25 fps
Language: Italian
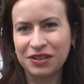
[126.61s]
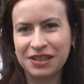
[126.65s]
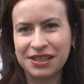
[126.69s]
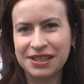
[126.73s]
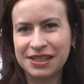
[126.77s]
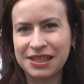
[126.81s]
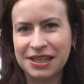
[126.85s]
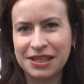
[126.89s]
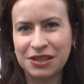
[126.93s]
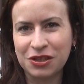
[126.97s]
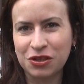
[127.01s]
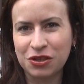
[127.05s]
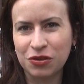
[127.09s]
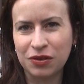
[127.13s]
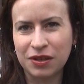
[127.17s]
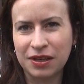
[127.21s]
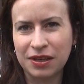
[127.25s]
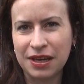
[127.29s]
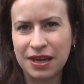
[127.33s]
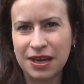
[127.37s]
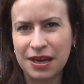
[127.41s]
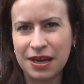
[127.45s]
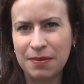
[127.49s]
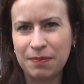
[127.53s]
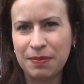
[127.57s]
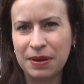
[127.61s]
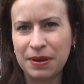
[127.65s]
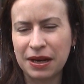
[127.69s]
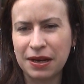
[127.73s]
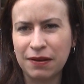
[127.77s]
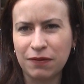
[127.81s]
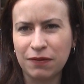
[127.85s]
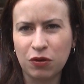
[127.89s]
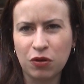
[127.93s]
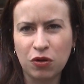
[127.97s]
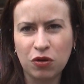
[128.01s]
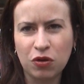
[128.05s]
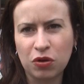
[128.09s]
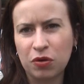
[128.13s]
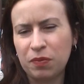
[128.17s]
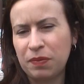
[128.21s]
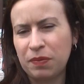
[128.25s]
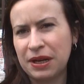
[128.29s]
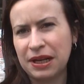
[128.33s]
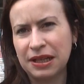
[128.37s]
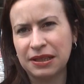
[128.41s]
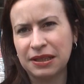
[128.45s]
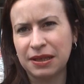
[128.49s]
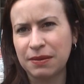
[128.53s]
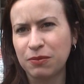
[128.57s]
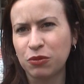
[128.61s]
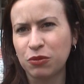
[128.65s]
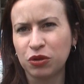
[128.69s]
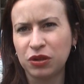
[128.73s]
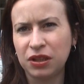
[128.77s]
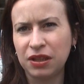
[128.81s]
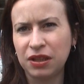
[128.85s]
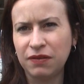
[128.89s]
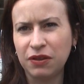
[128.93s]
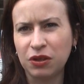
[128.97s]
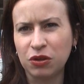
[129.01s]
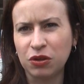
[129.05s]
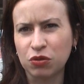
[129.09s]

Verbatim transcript: nel senso che per lavoro e per altri motivi